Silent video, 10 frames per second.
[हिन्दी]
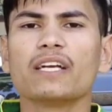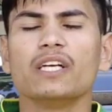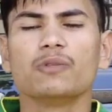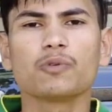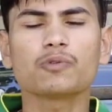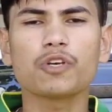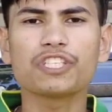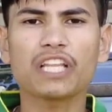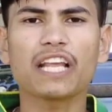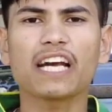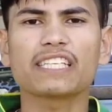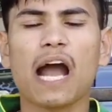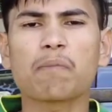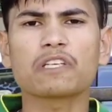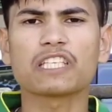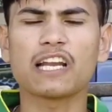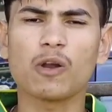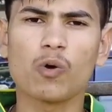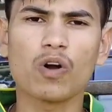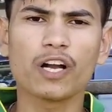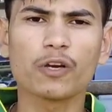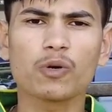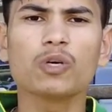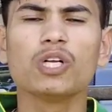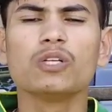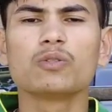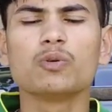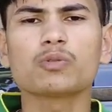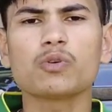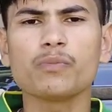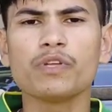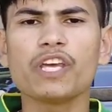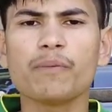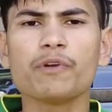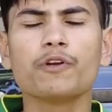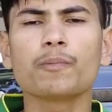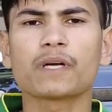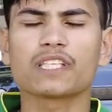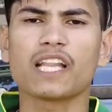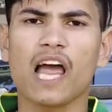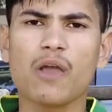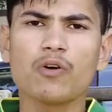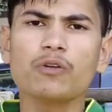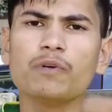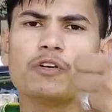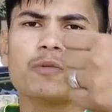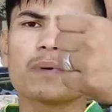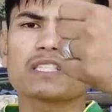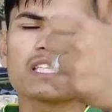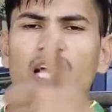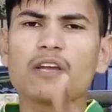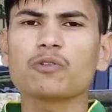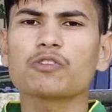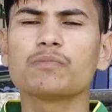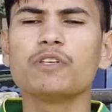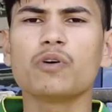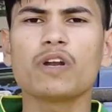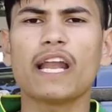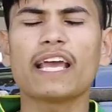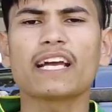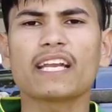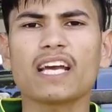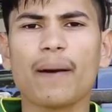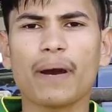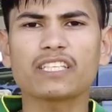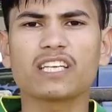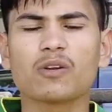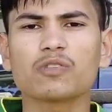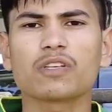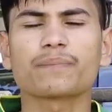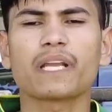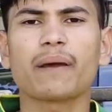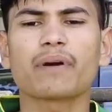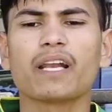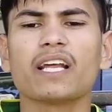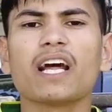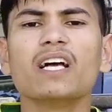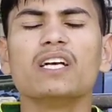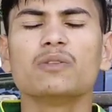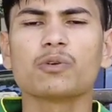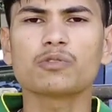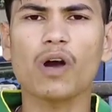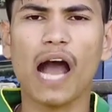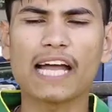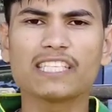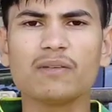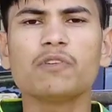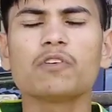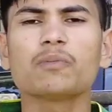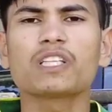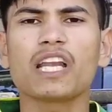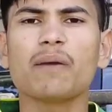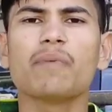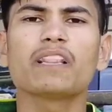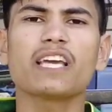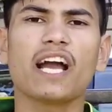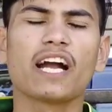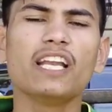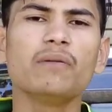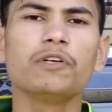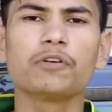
है दोस्तों इस तरीका से आपका चैनल होगा ग्रो दोस्तों मुझे ये वीडियो पसंद आई होगी वीडियो पसंद आई हो तो इस वीडियो को लाइक करके हमारे चैनल को सब्सक्राइब कर लेना दोस्तों आज की वीडियो में इतना ही मिलते हैं अगली